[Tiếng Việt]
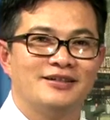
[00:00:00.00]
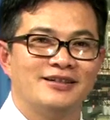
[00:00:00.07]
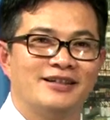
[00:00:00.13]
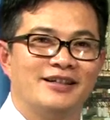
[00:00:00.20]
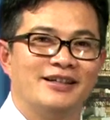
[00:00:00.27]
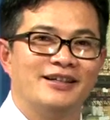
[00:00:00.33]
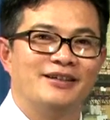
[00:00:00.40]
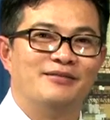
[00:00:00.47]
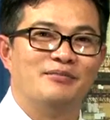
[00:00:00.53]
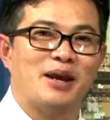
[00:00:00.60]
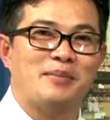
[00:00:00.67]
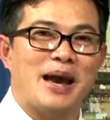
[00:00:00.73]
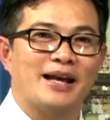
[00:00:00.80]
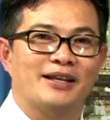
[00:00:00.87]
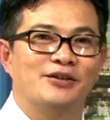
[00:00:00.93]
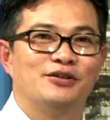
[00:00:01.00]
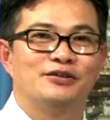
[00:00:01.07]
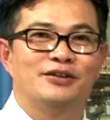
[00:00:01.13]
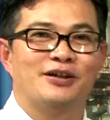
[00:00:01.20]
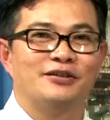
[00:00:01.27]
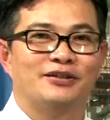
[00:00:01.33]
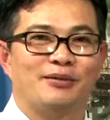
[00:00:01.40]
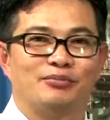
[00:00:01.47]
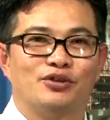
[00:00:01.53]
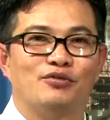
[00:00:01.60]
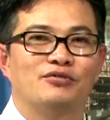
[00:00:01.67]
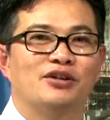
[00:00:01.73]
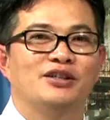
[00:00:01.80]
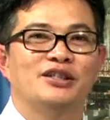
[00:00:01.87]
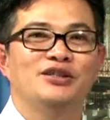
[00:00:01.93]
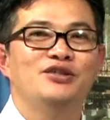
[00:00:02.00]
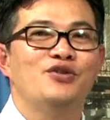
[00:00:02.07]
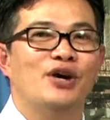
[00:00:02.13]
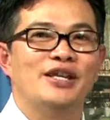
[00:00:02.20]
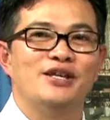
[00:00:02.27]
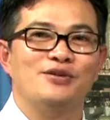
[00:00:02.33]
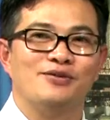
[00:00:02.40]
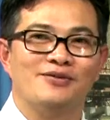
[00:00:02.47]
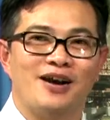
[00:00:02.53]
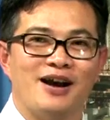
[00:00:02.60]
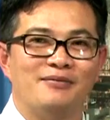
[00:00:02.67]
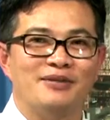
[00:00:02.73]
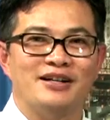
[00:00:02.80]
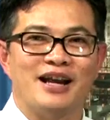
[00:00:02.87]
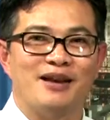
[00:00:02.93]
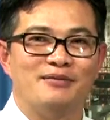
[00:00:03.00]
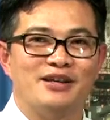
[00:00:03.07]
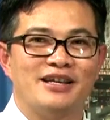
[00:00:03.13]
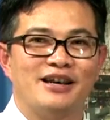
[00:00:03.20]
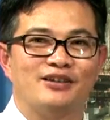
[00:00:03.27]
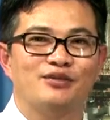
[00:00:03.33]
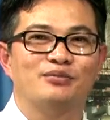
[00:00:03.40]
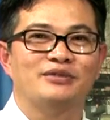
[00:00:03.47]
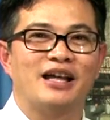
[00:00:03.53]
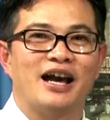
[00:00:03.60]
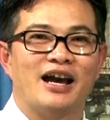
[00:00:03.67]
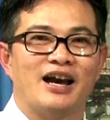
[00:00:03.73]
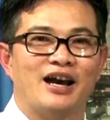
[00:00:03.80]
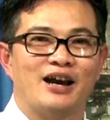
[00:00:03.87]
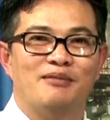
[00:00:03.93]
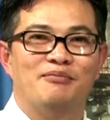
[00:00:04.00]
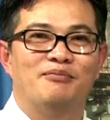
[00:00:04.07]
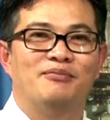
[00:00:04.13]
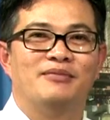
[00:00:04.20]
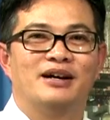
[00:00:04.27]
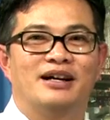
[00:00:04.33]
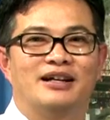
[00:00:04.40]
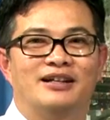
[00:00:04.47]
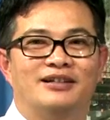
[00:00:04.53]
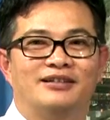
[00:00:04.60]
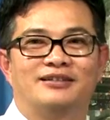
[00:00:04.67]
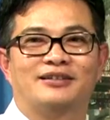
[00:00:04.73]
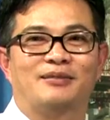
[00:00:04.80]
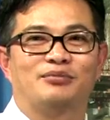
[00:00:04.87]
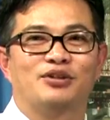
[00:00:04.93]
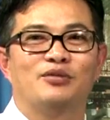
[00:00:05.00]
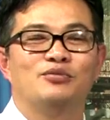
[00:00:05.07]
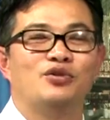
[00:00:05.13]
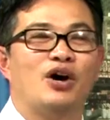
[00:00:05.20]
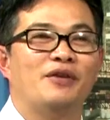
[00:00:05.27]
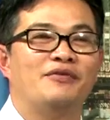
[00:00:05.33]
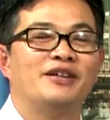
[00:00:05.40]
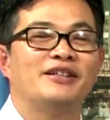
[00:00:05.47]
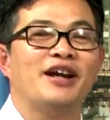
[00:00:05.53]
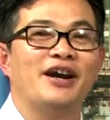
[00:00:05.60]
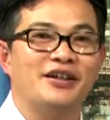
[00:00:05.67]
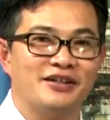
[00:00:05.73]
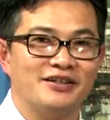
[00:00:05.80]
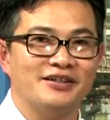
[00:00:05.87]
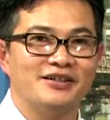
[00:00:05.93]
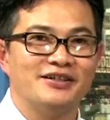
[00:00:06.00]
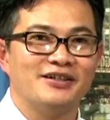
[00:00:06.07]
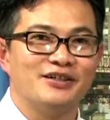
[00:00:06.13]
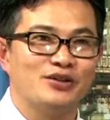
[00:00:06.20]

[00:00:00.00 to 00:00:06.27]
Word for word: thì mấy bác kêu thôi tập trung ở dưới nói nhiều quá bữa nay bây giờ chúng ta mà Đang tập trung trên. nói phía trên à.